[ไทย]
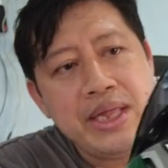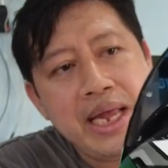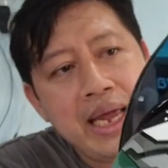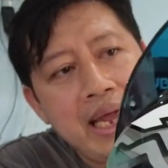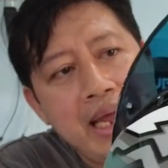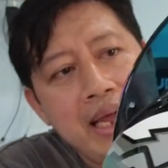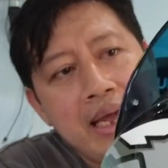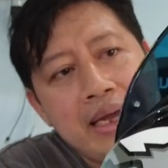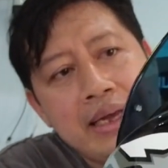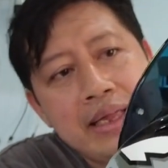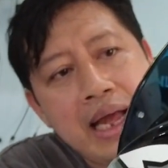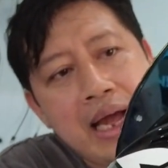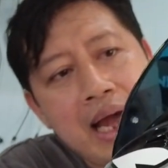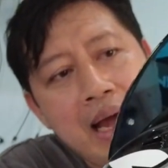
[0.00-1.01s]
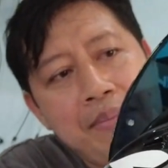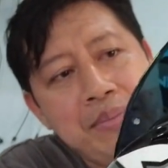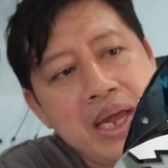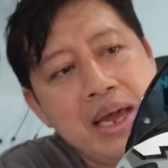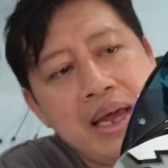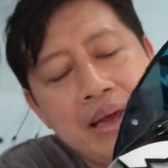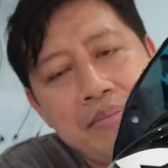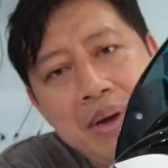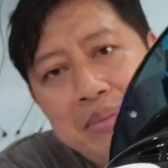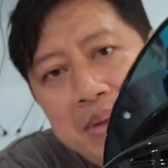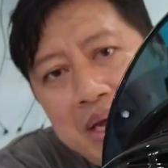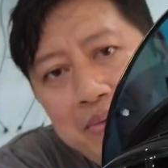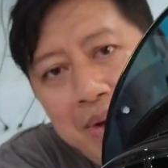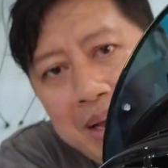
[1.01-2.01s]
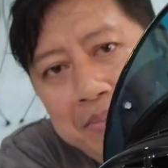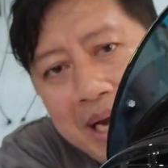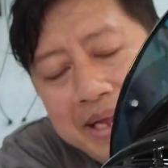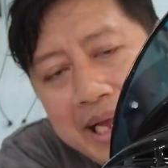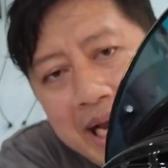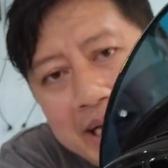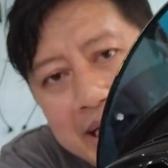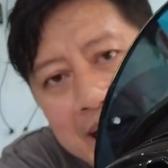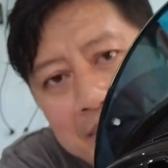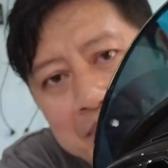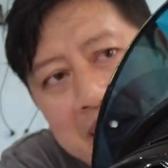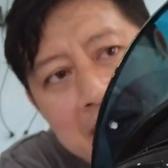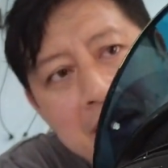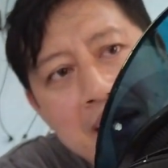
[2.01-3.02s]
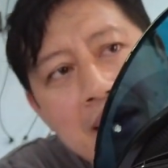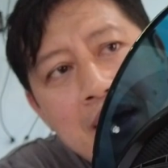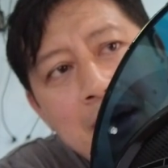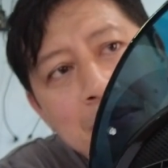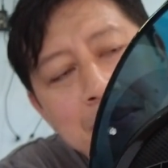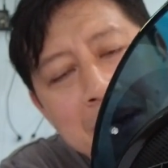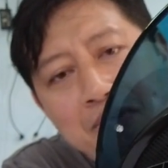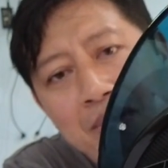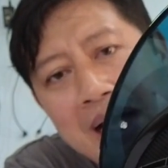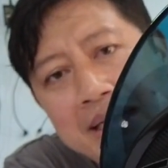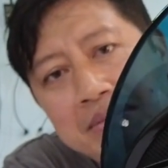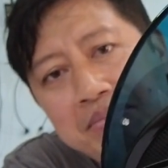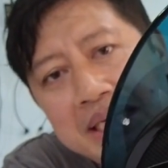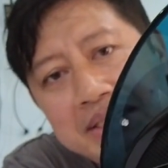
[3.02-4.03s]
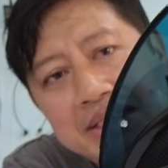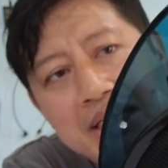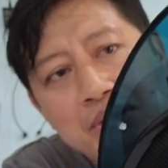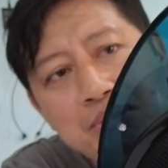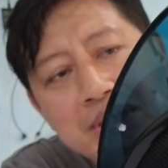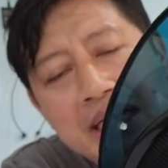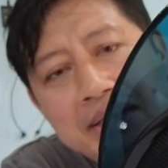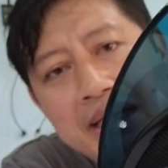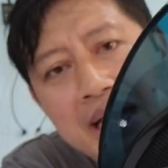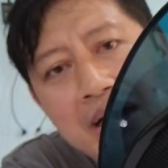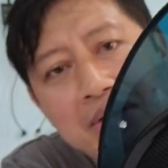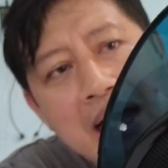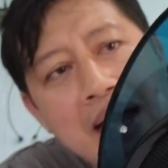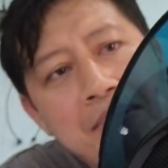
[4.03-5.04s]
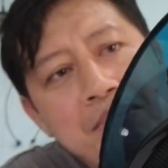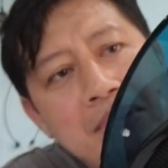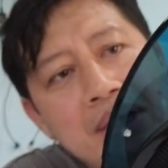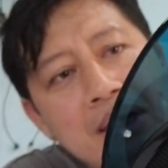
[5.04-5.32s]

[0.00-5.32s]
นนี้นะครับนี่ ไม่มีแว่นภายในนะครับนี่เป็นแว่นมีชิลชั้นเดียวนะครับ